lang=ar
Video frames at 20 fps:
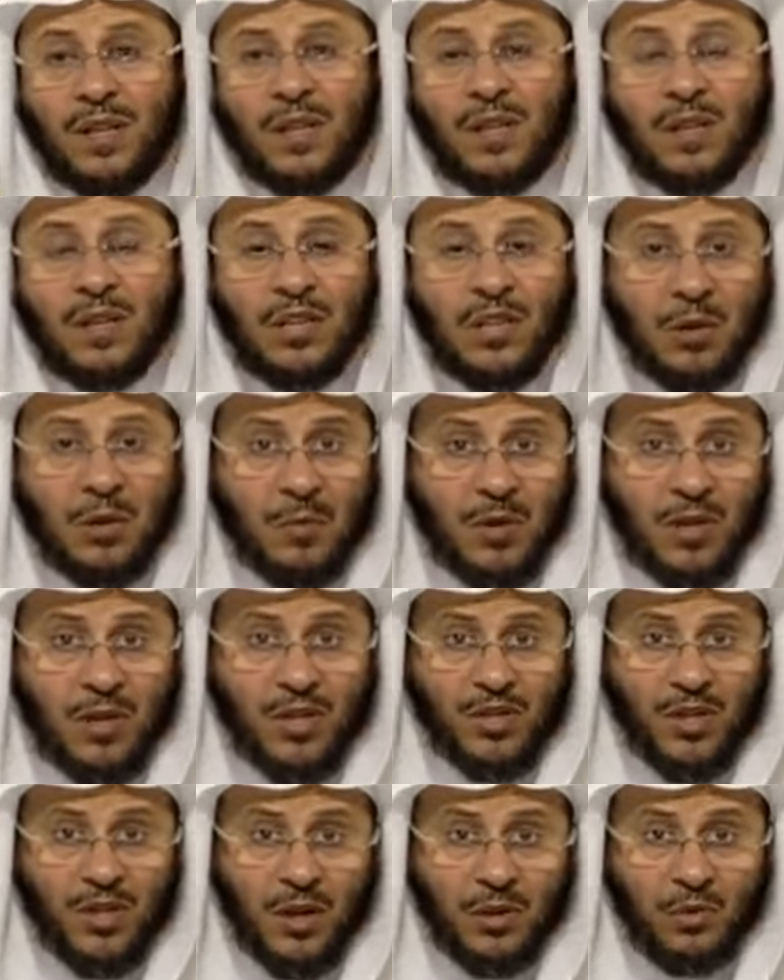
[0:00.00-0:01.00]
حينما
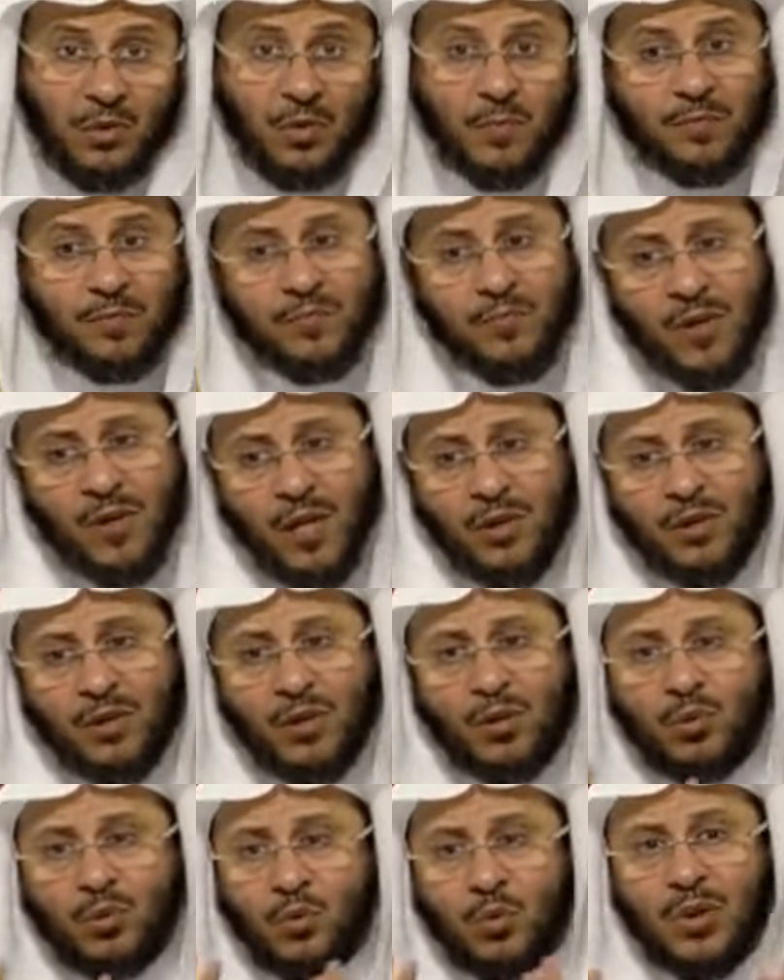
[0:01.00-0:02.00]
لجأتم أن
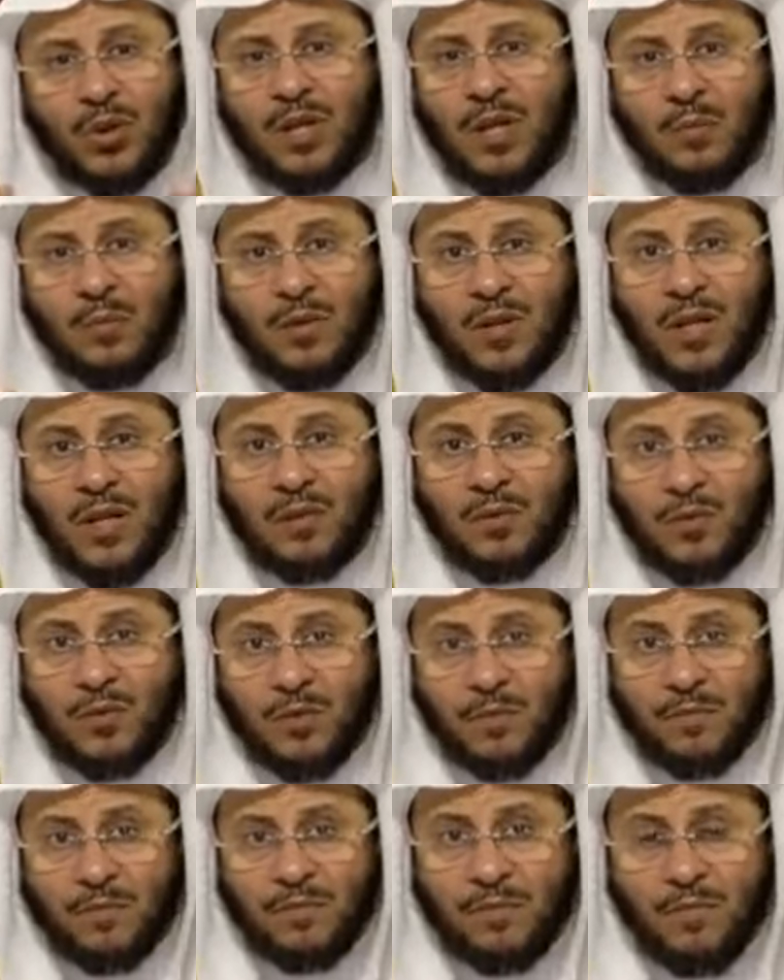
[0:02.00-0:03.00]
تعودوا إلى بلادكم
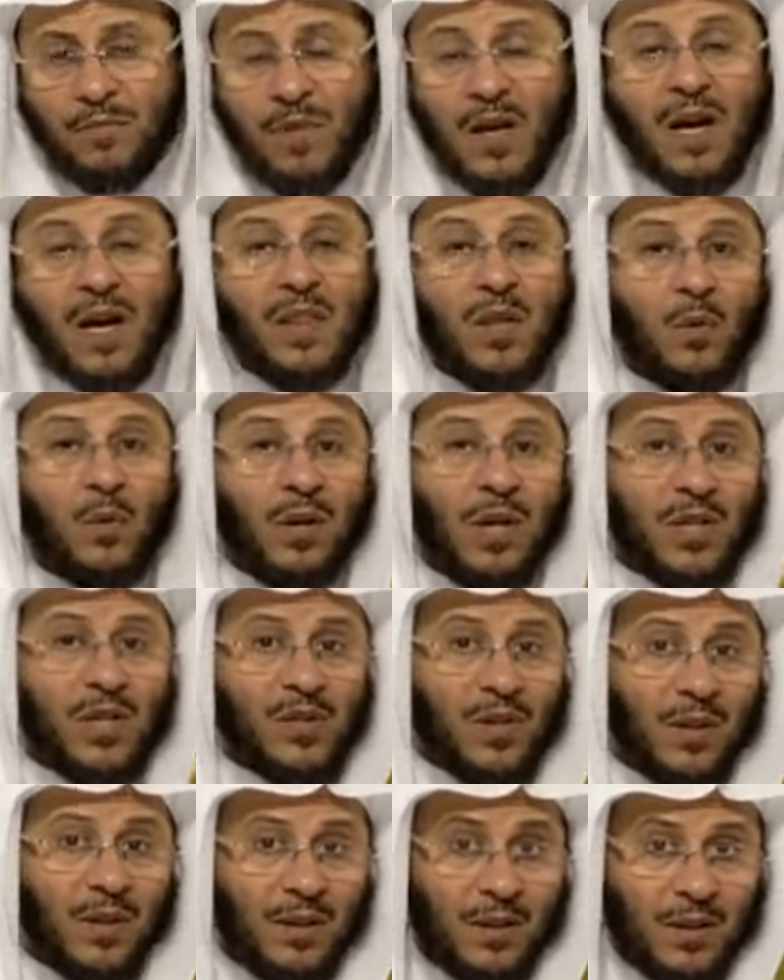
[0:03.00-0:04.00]
هذا هو
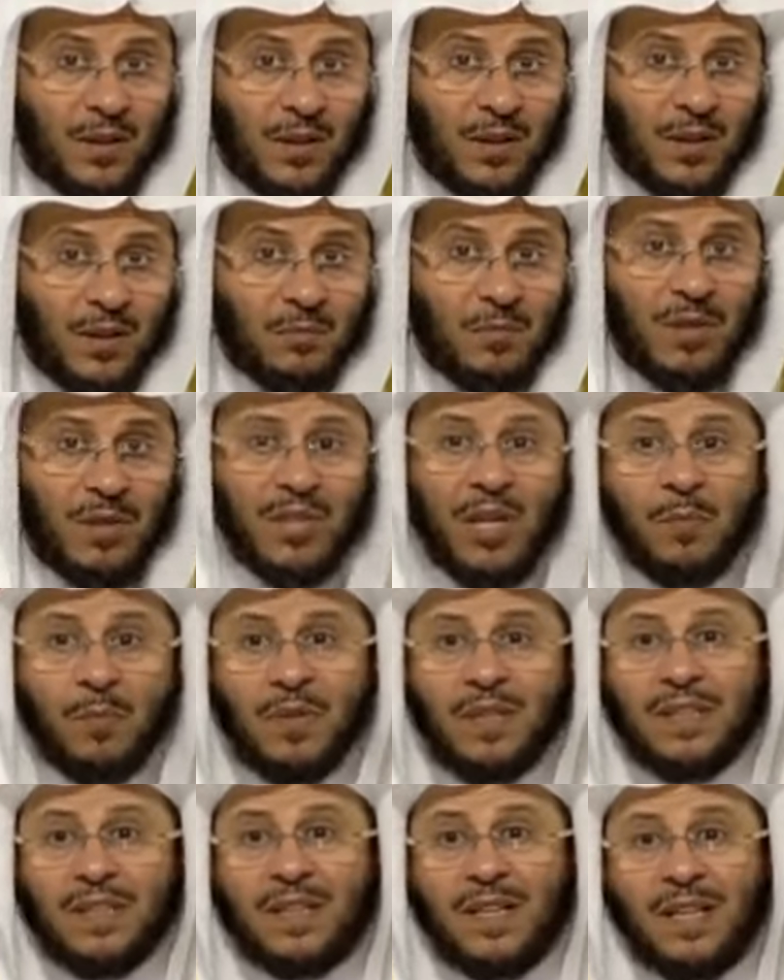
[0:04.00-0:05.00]
الأصل ما دام
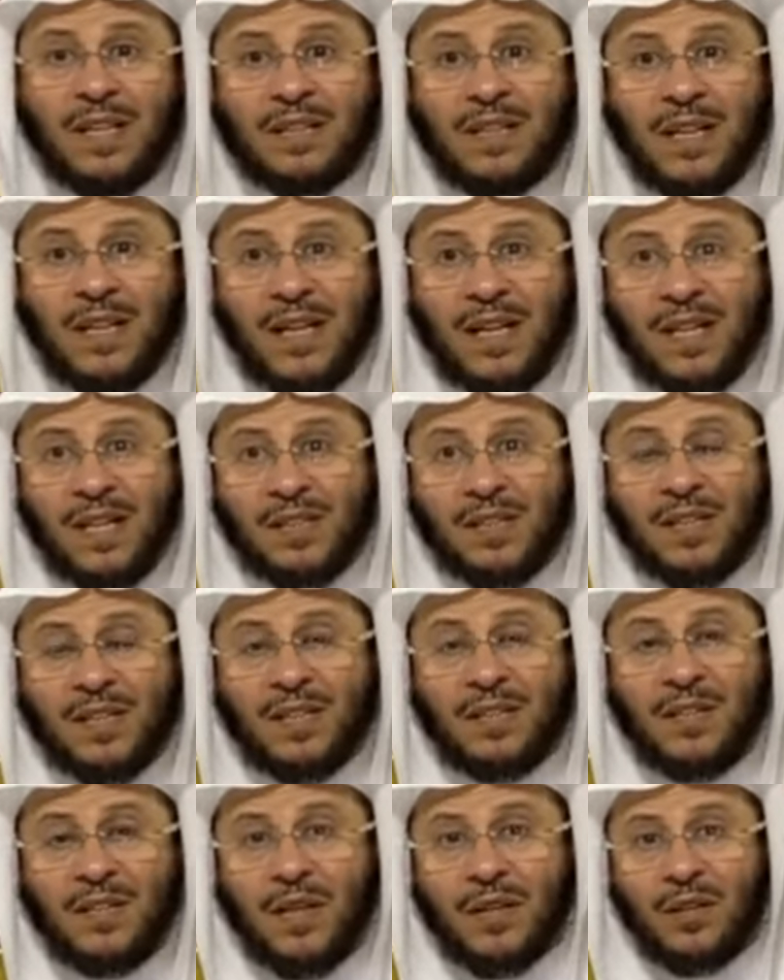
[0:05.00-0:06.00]
انتهت الحاجة
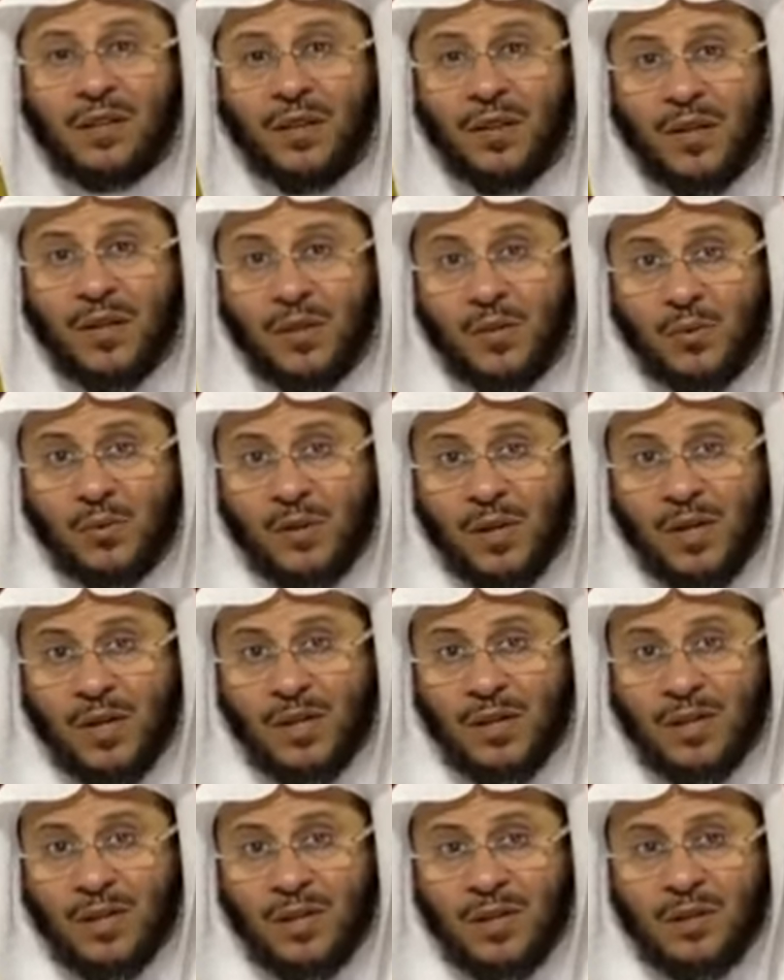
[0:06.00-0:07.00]
انتهت الضرورة
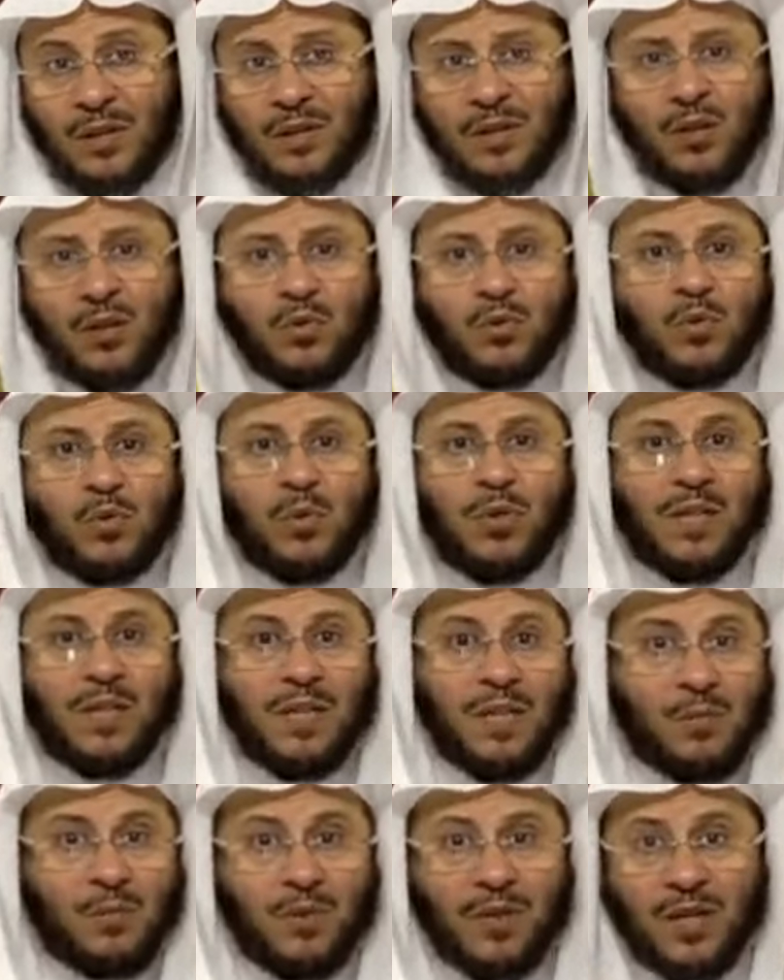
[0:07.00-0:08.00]
تعودون
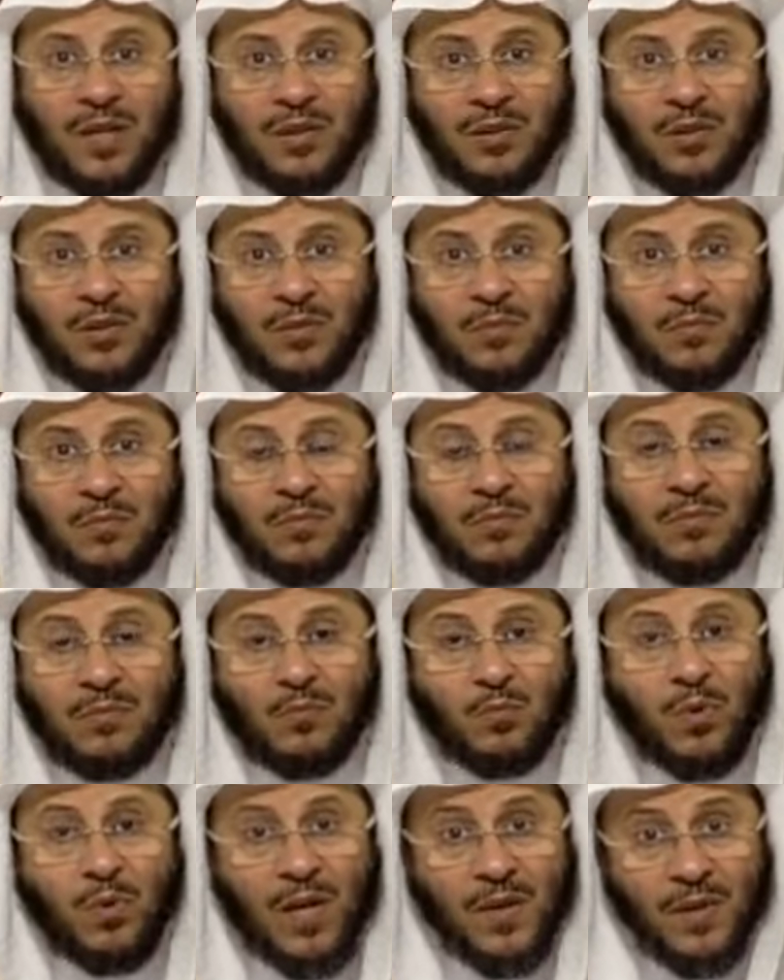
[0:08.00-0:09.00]
إلى بلادكم
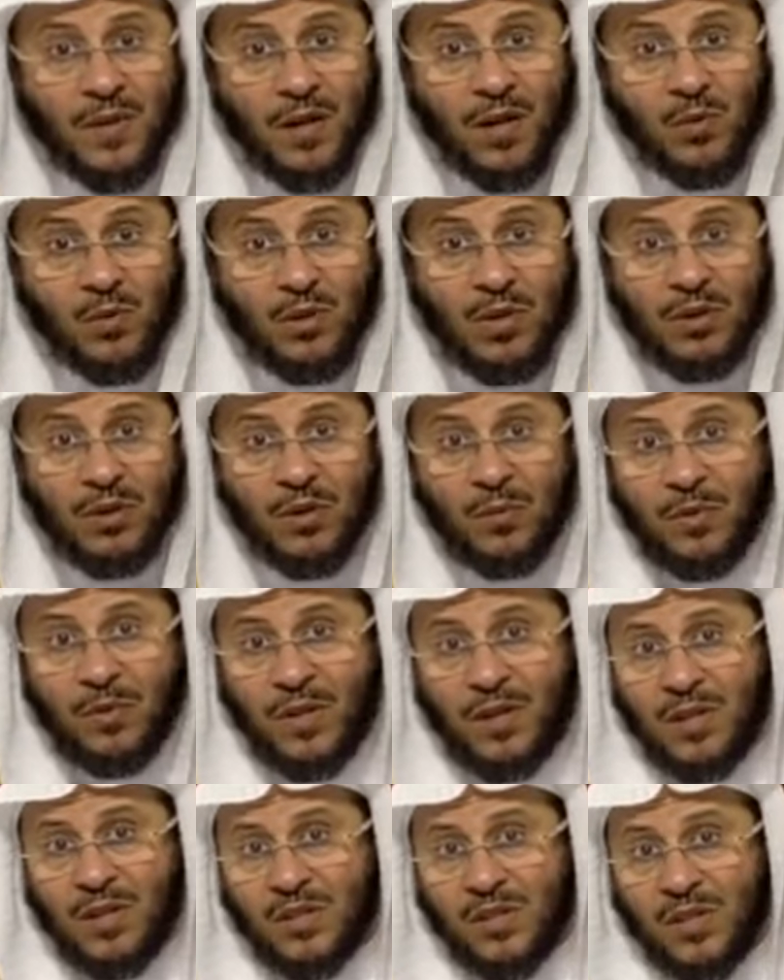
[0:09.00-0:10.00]
وهذا قول النبي
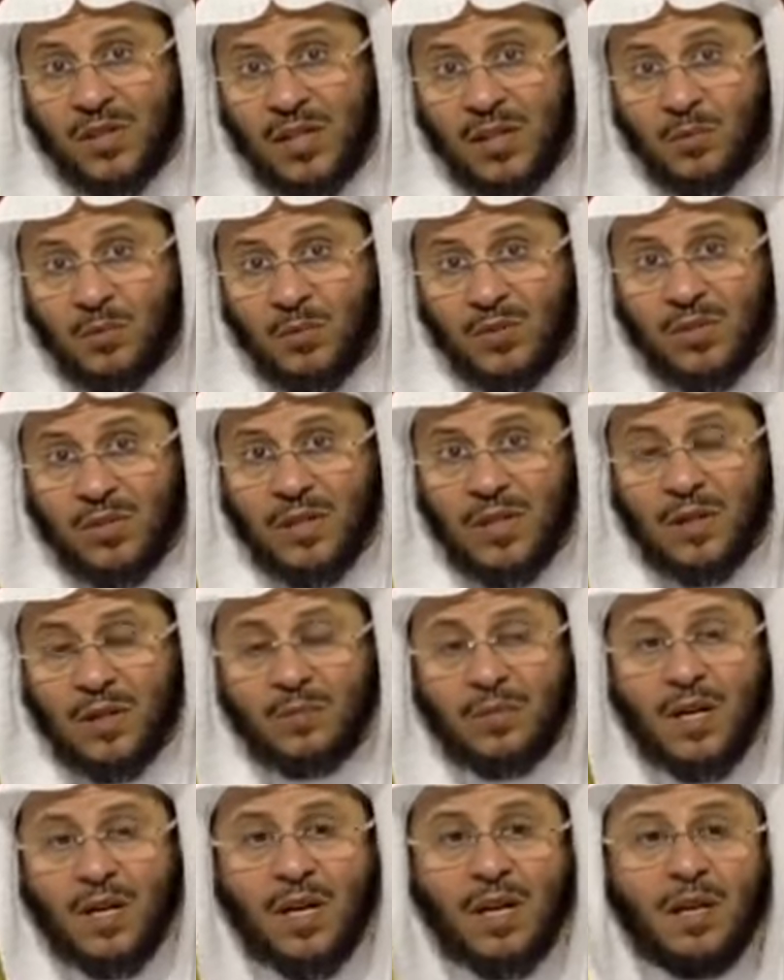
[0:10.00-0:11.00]
عليه الصلاة
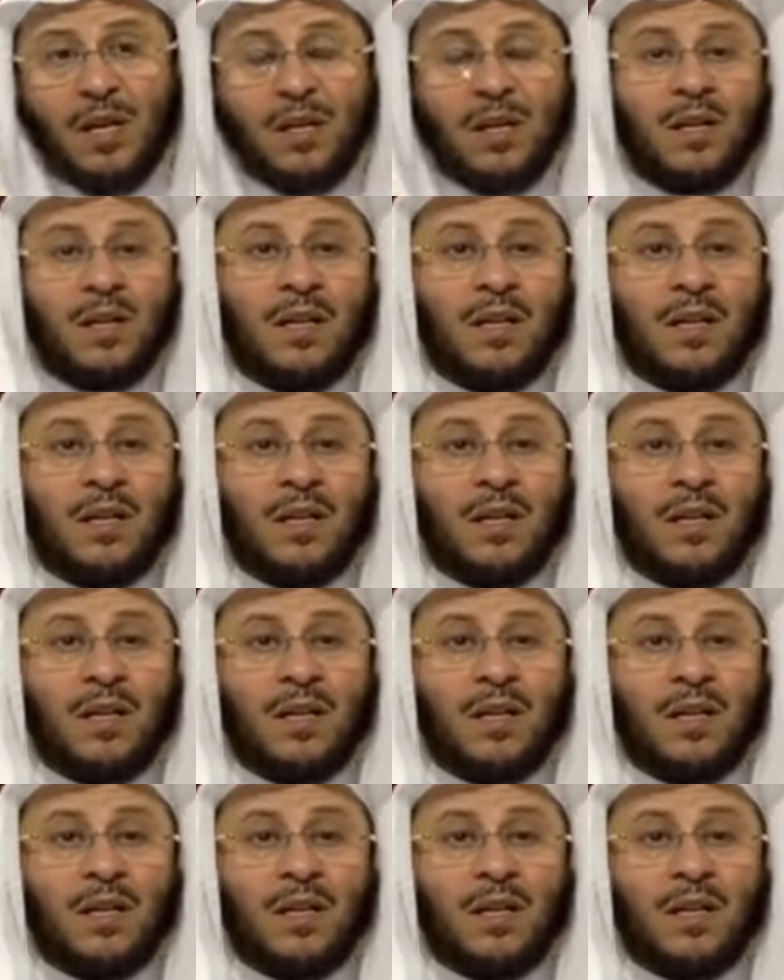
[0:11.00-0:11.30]
والسلام لا